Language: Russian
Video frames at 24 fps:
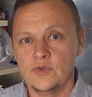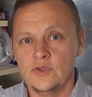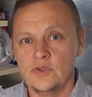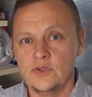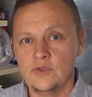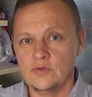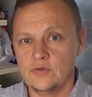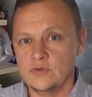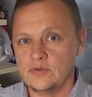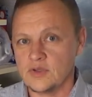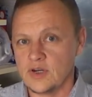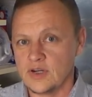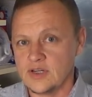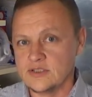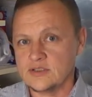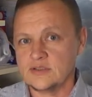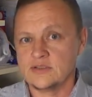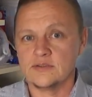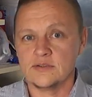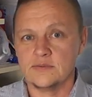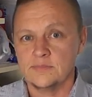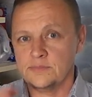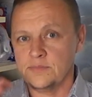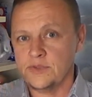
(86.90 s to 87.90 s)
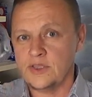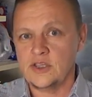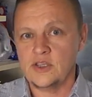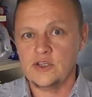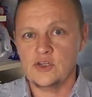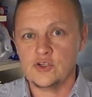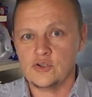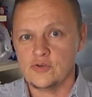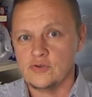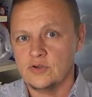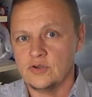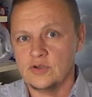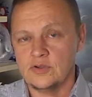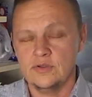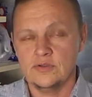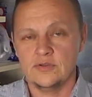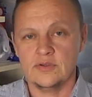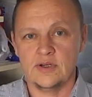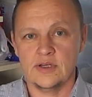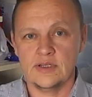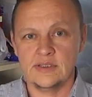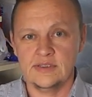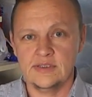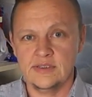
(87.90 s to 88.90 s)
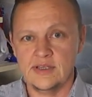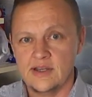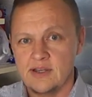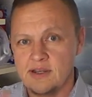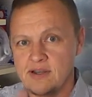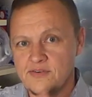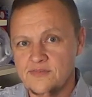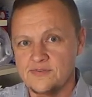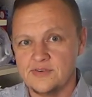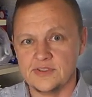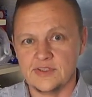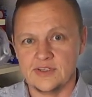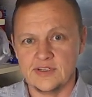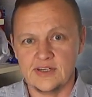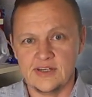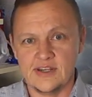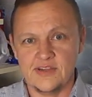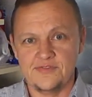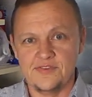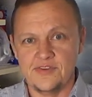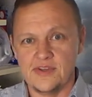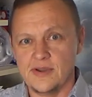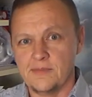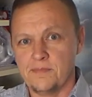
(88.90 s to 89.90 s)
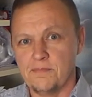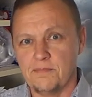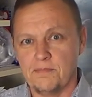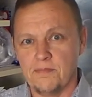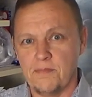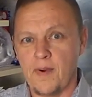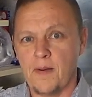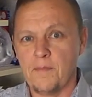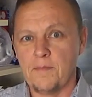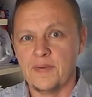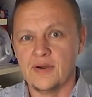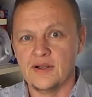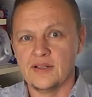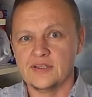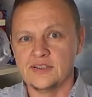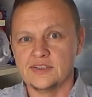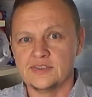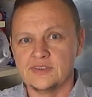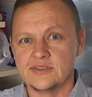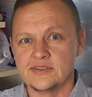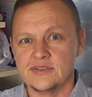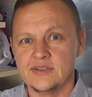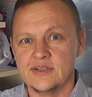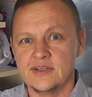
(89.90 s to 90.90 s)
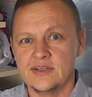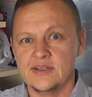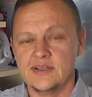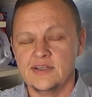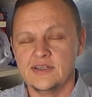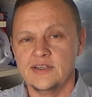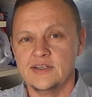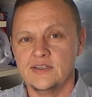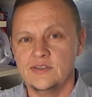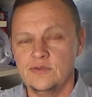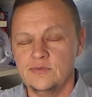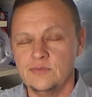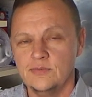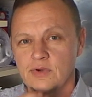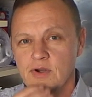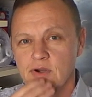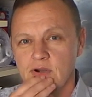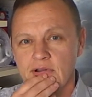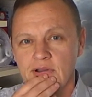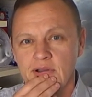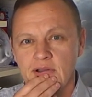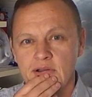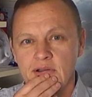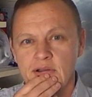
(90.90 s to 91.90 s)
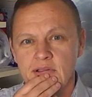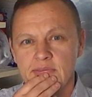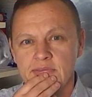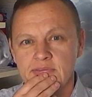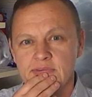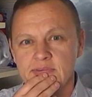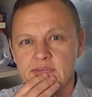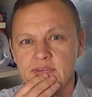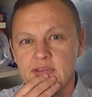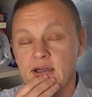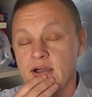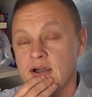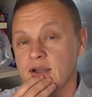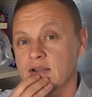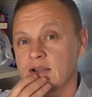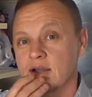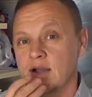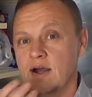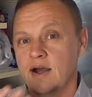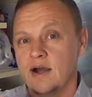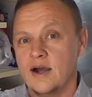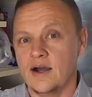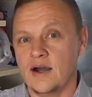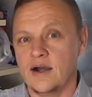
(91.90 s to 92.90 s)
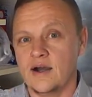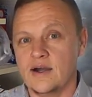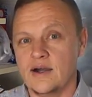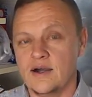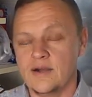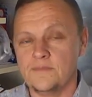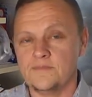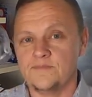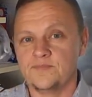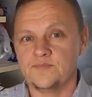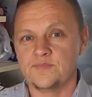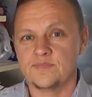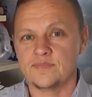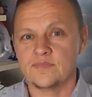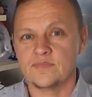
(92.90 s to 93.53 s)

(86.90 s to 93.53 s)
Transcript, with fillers: и тут раз, мне еще одна фотография попалась. Я думаю, так, а